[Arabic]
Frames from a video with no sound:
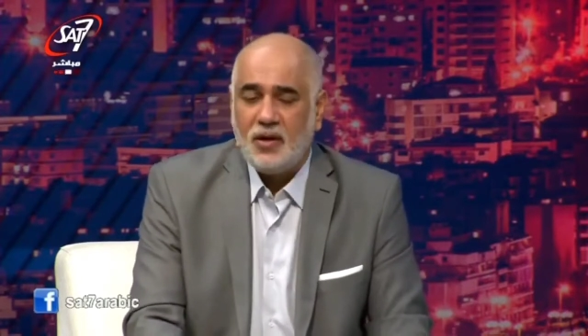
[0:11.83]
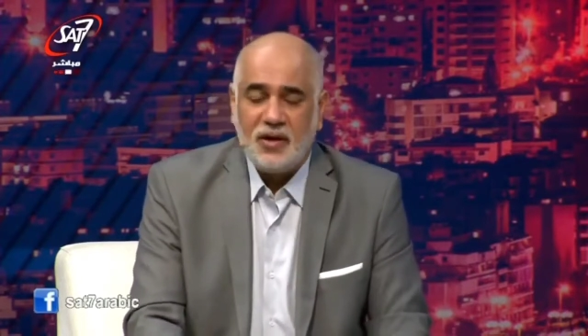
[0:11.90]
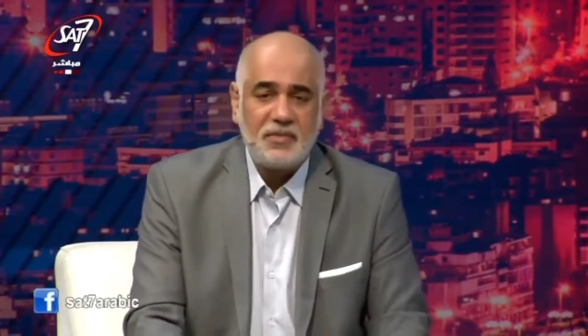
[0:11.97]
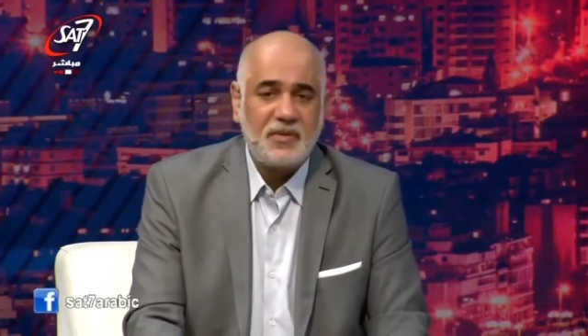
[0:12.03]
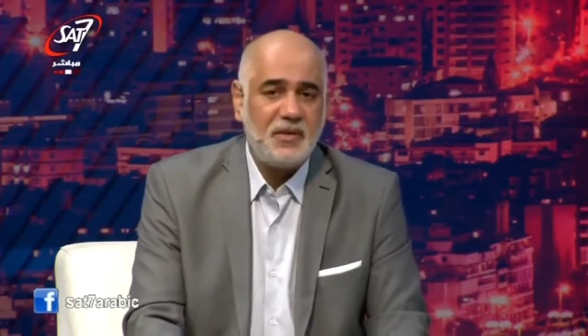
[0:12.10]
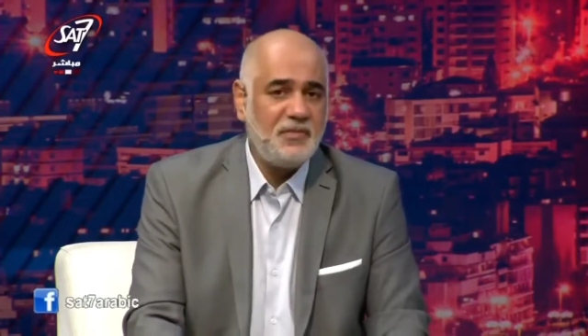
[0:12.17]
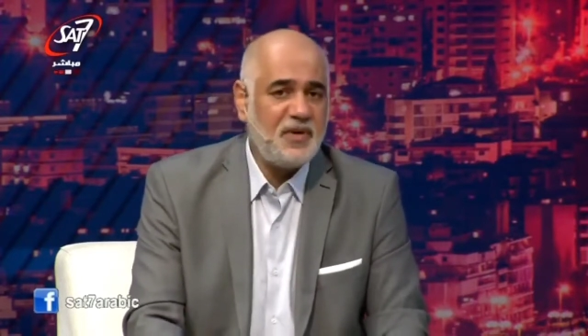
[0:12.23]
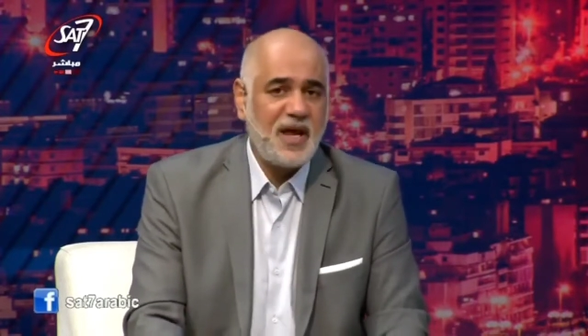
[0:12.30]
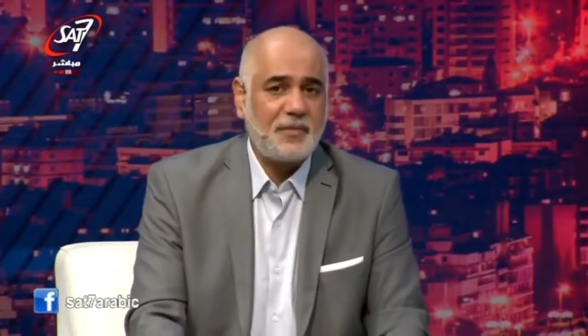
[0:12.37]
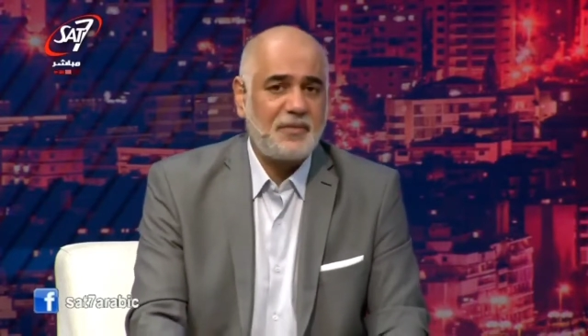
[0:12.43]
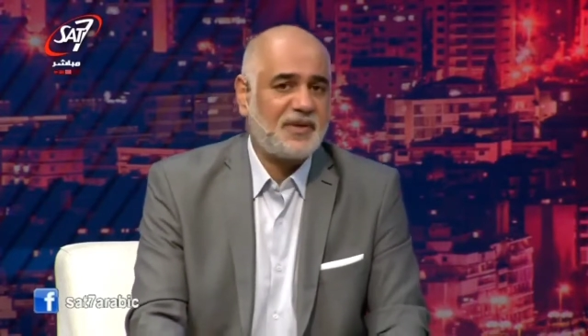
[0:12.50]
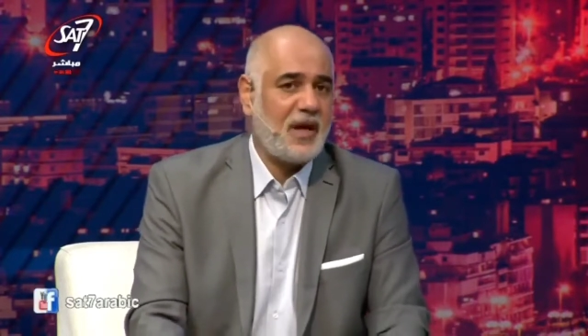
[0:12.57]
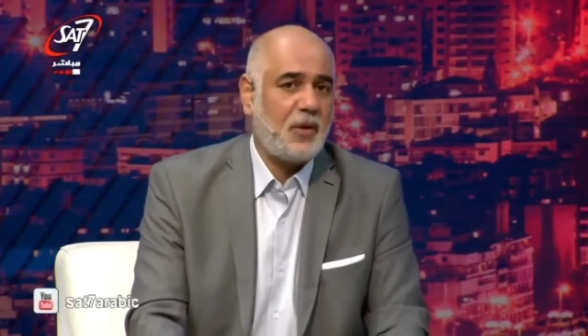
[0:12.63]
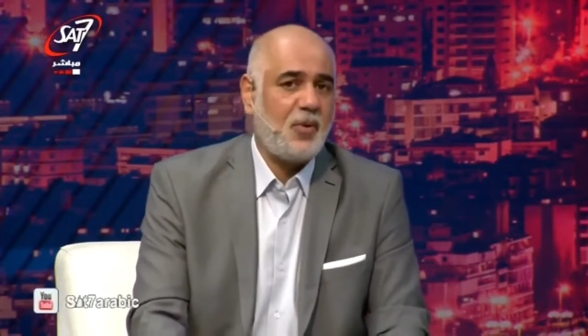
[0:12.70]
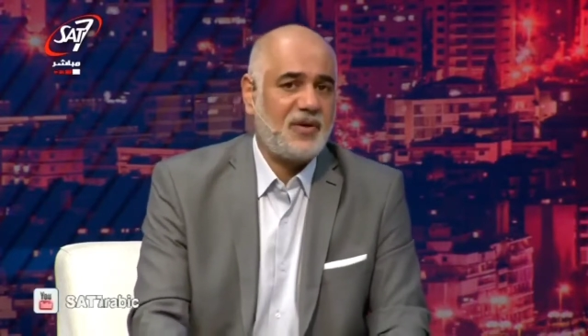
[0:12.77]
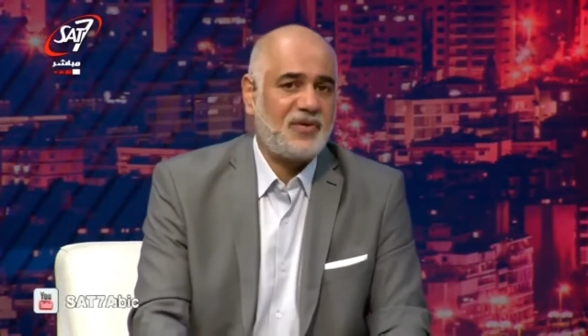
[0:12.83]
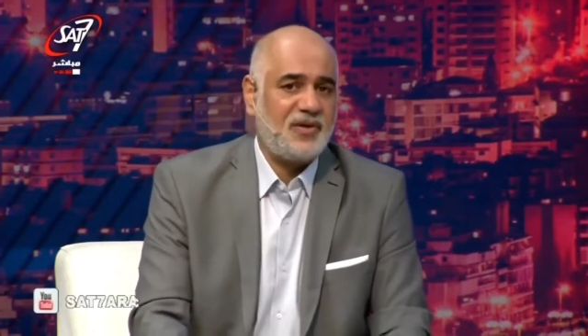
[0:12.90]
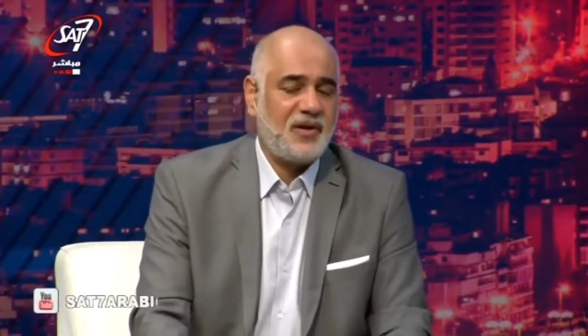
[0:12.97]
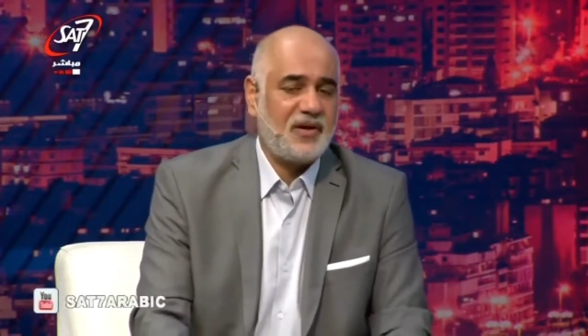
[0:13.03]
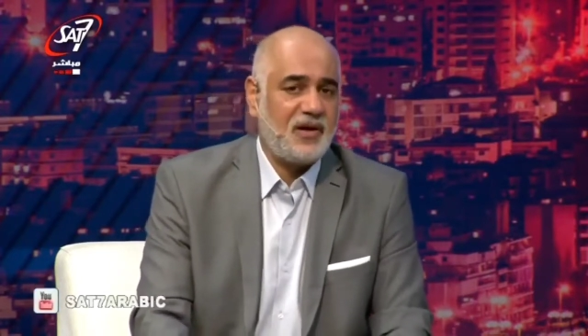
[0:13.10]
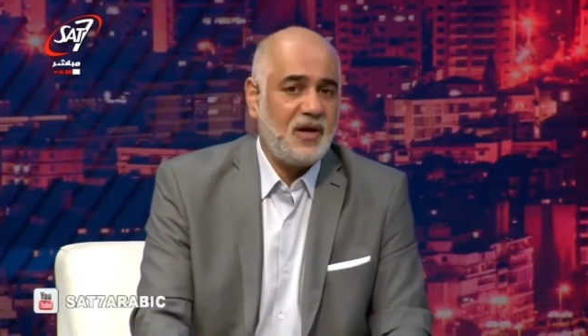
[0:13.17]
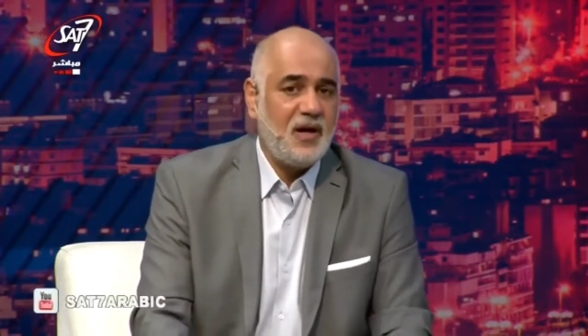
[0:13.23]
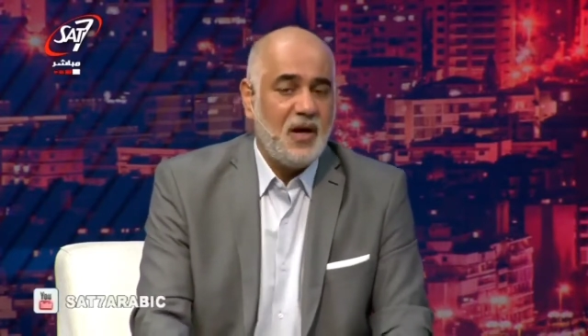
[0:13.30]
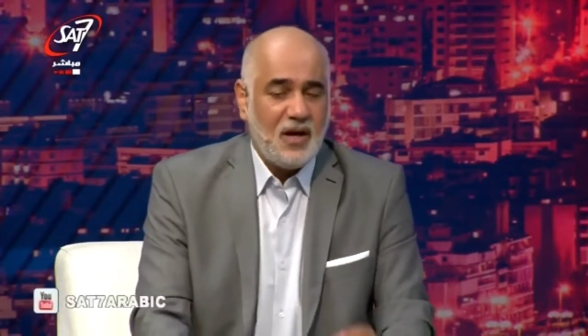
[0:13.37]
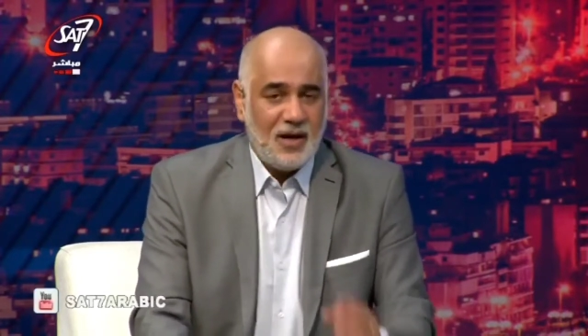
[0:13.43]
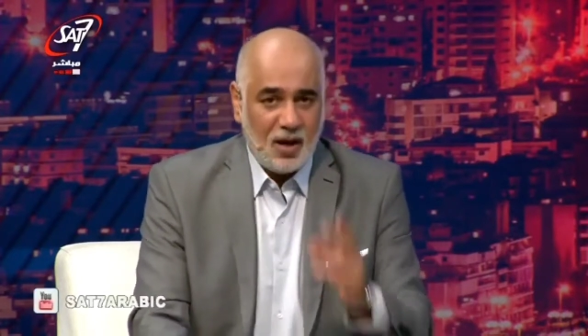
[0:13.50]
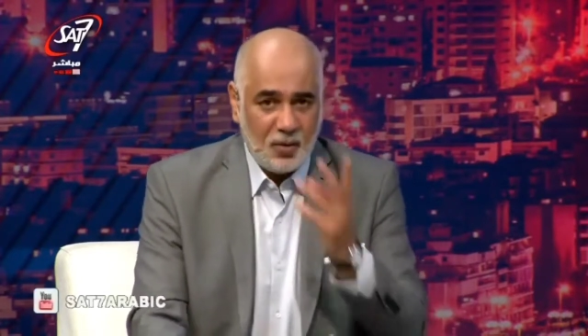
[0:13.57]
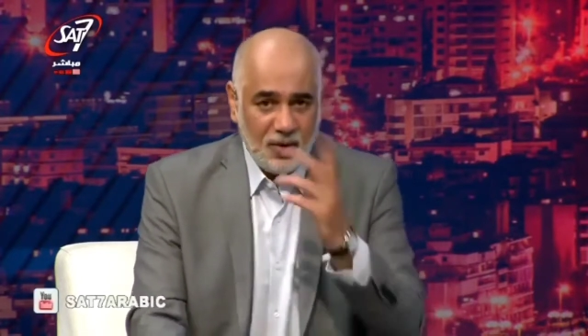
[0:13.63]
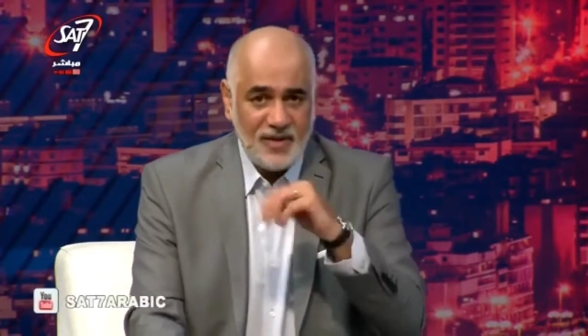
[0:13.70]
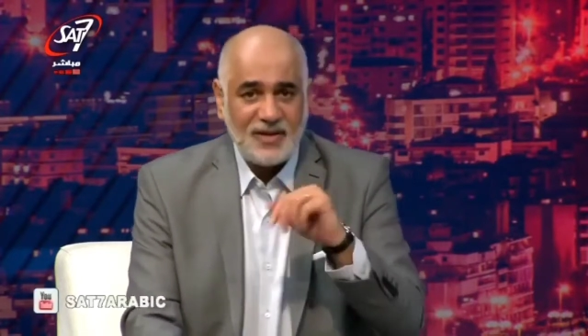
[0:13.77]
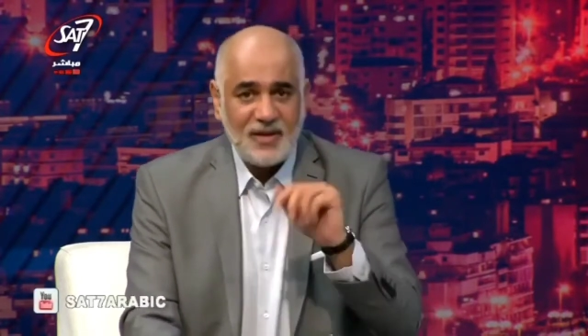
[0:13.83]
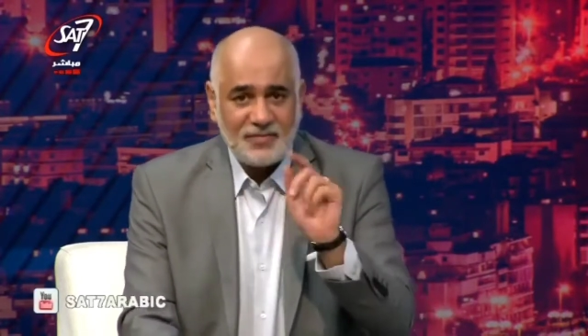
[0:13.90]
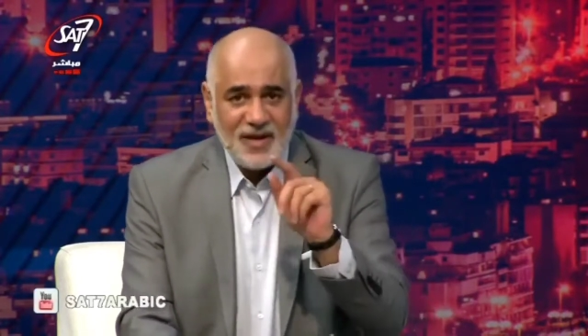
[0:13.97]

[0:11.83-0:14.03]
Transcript: يمكن منك بتعود تقرا لو انت